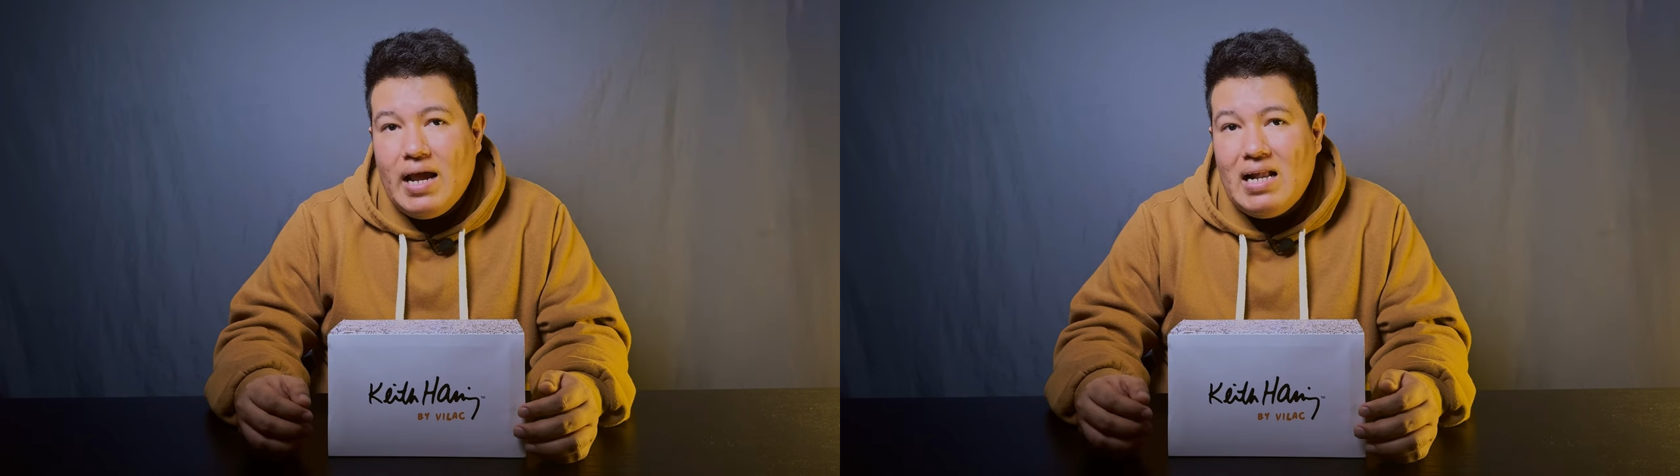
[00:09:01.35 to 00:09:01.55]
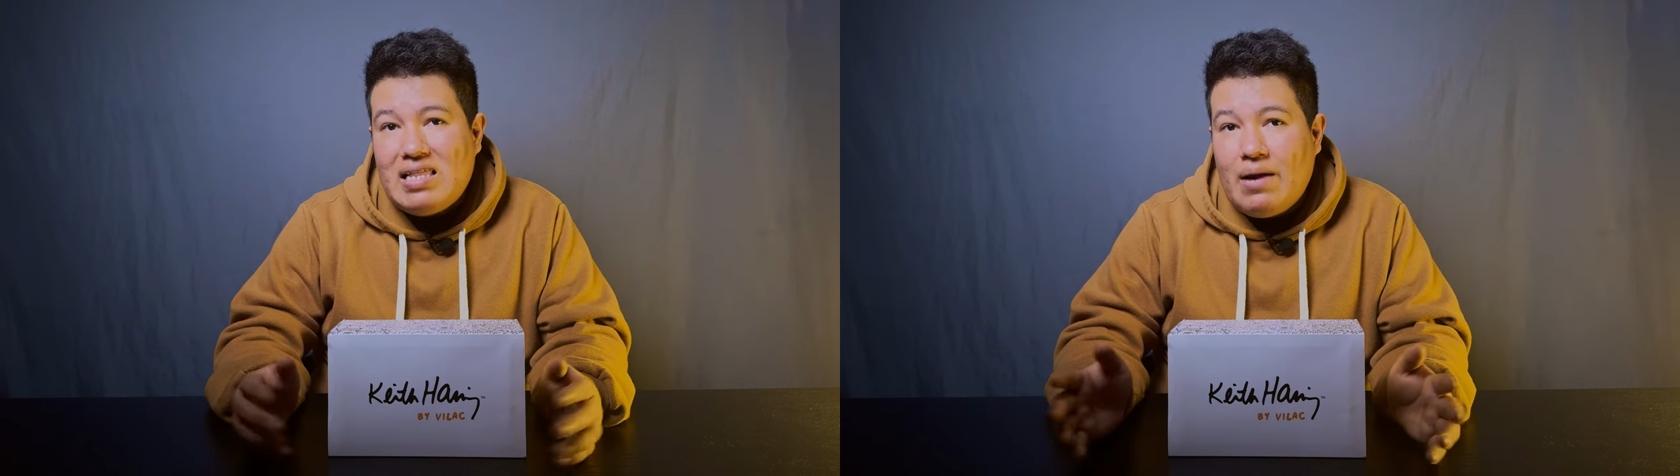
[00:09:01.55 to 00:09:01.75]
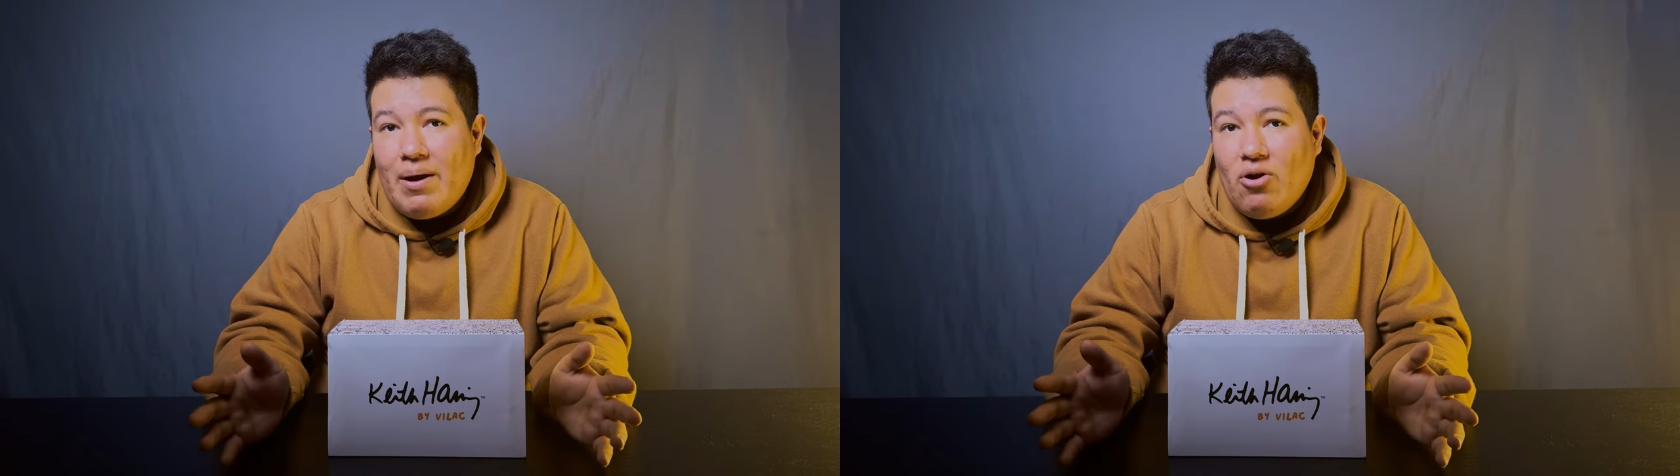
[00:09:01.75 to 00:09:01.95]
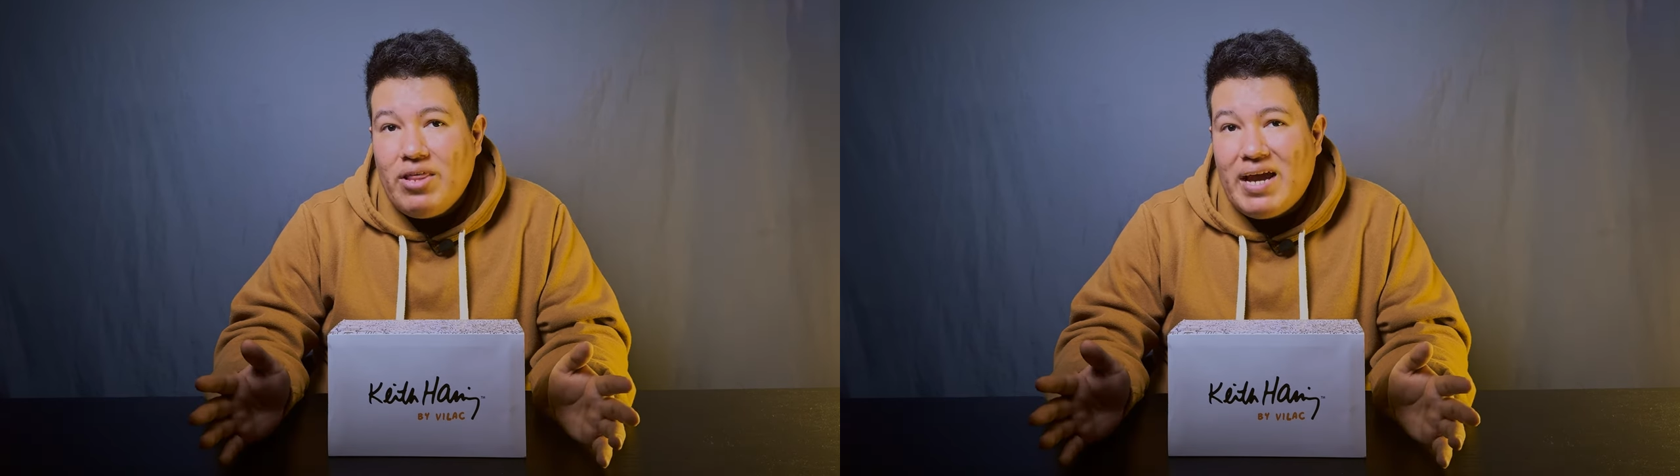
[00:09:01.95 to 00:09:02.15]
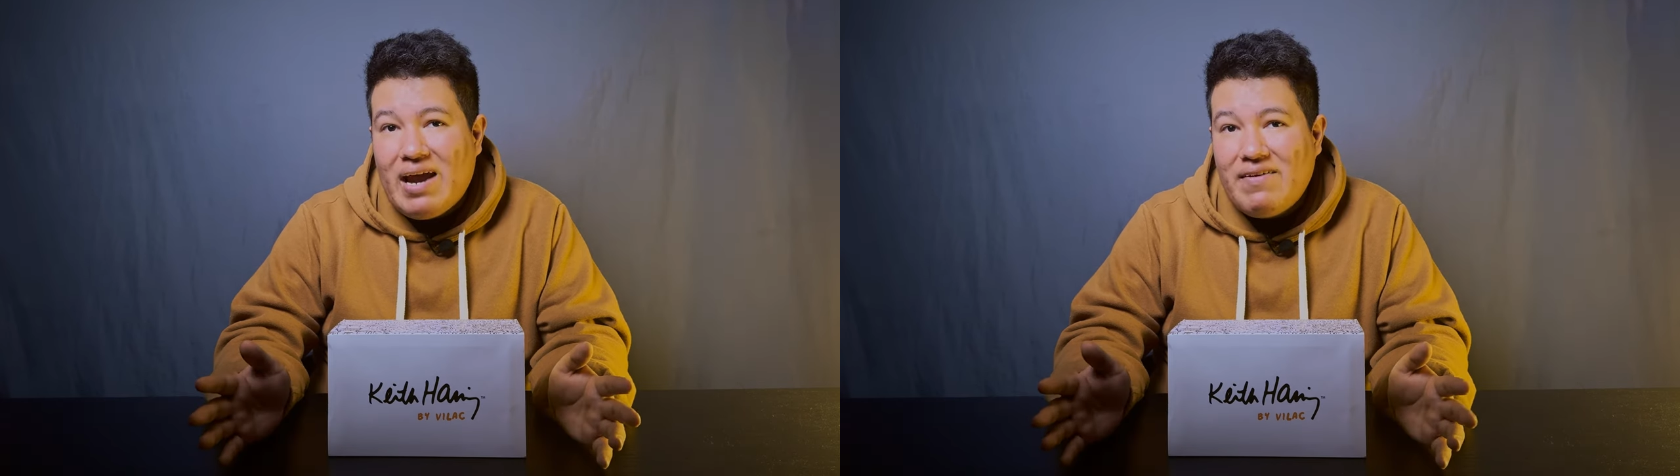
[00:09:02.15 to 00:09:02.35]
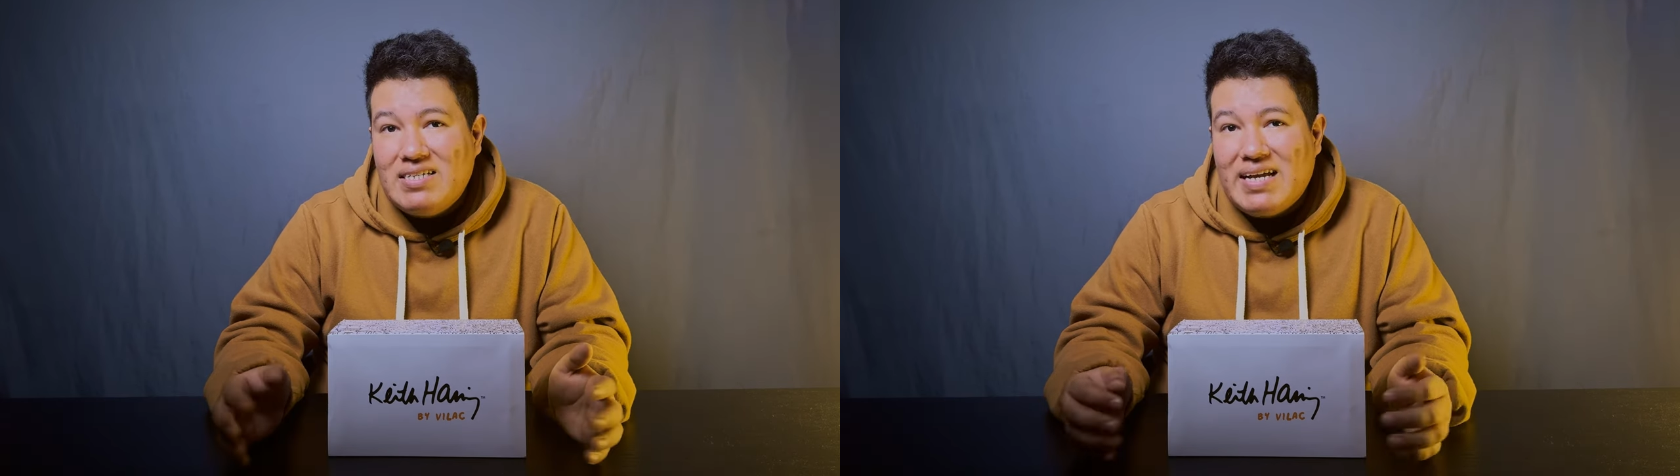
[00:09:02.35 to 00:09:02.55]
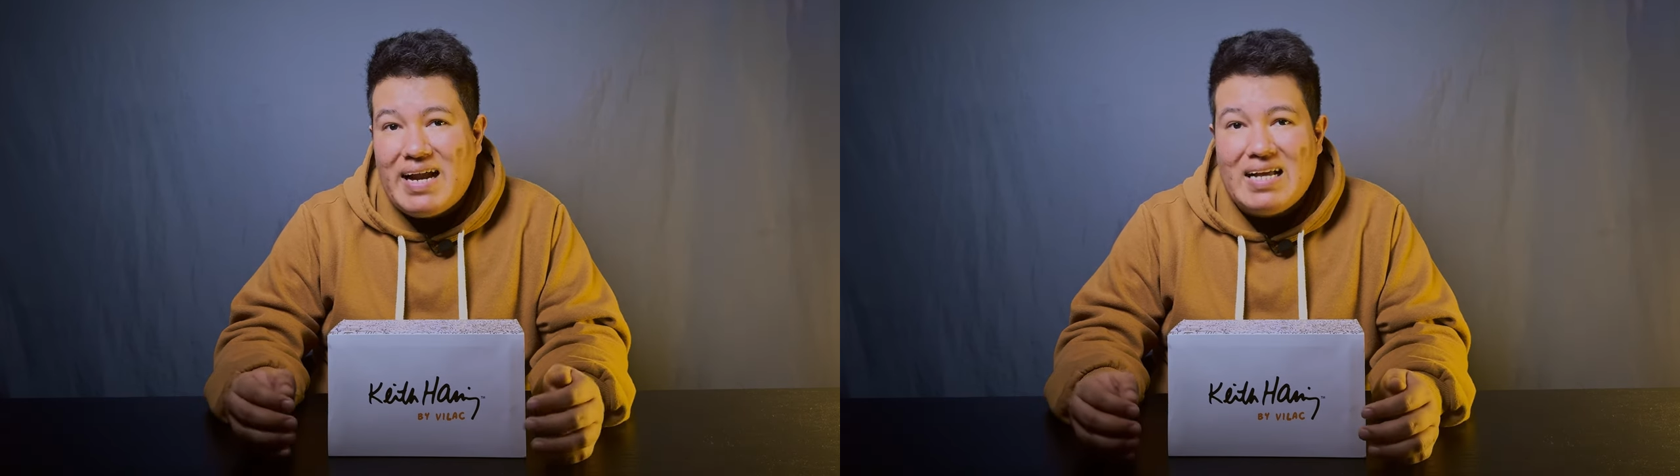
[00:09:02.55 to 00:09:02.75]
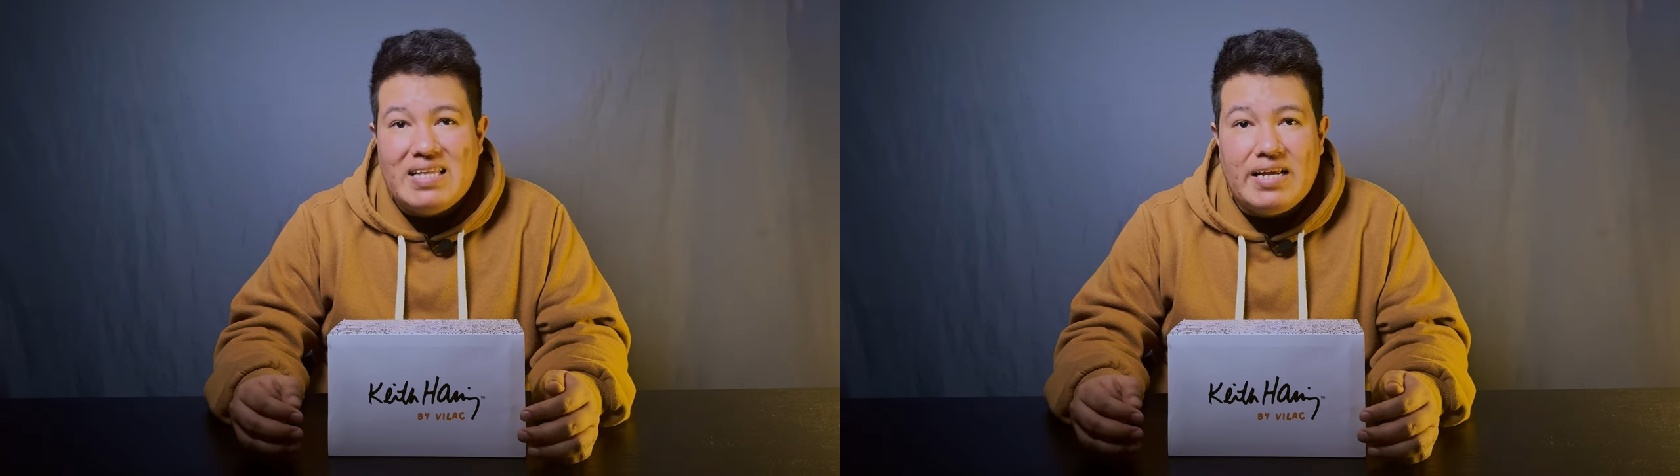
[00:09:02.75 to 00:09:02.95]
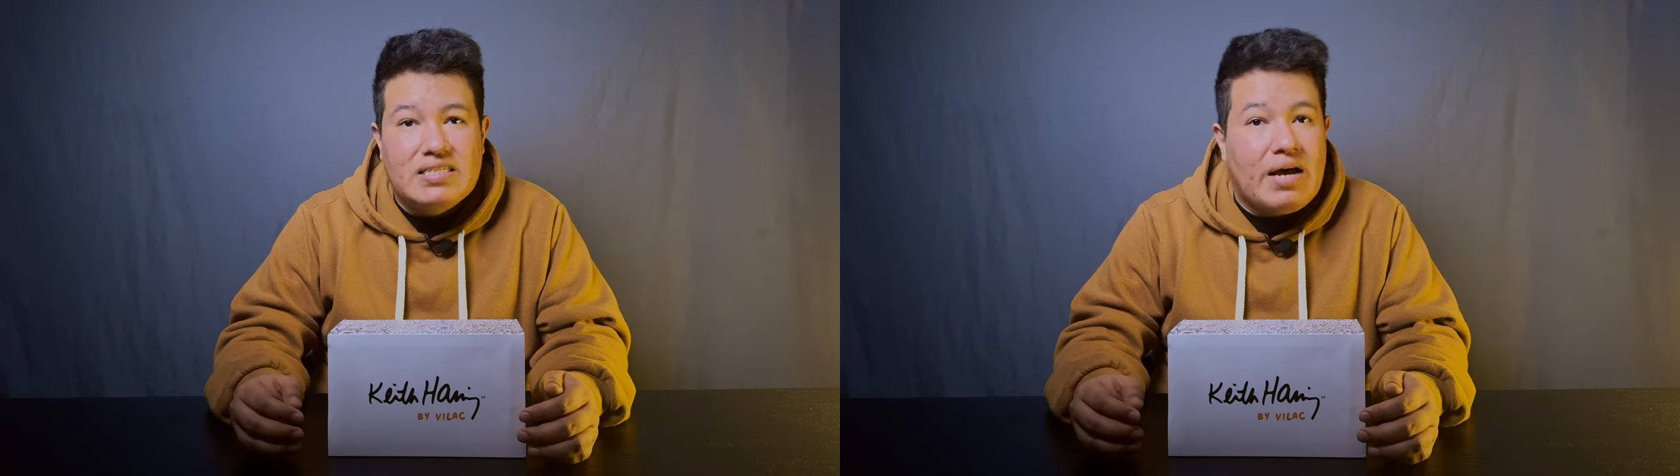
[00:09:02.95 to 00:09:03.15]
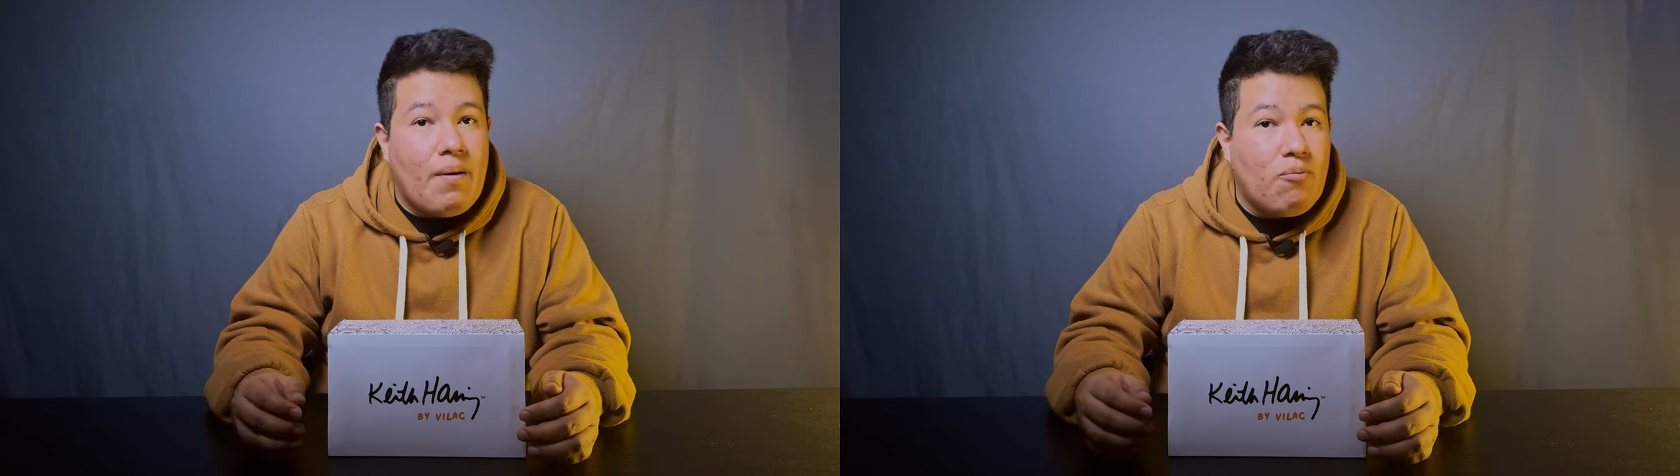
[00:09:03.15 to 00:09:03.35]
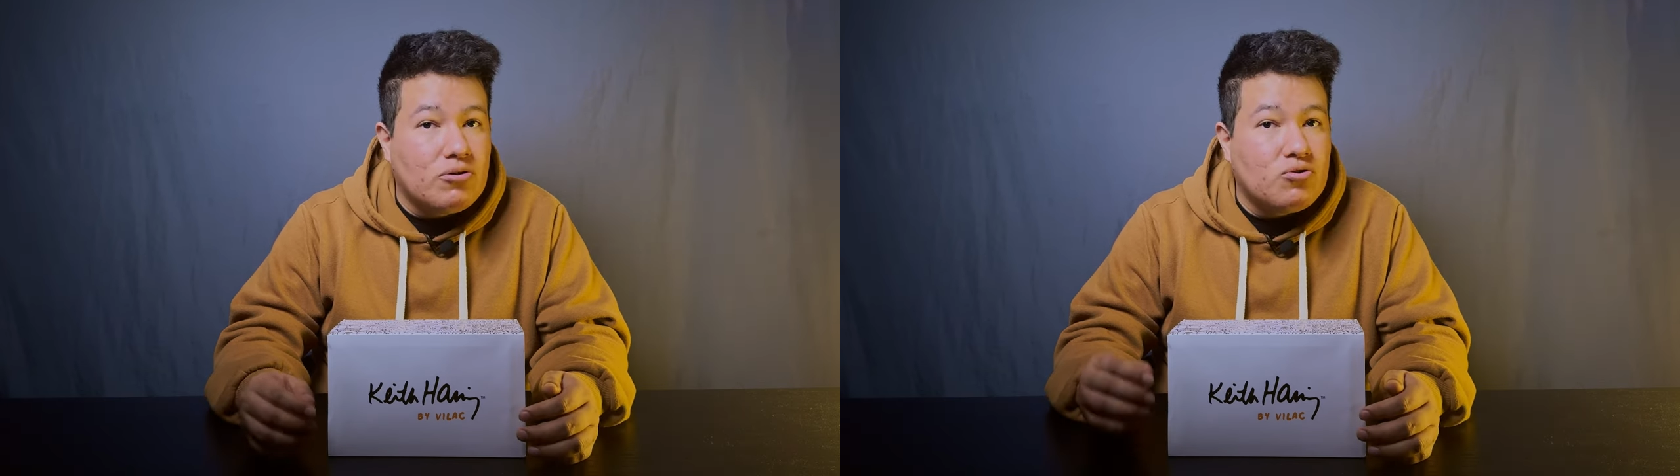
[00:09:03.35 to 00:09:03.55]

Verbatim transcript: El trabajo de Herring se caracterizaba por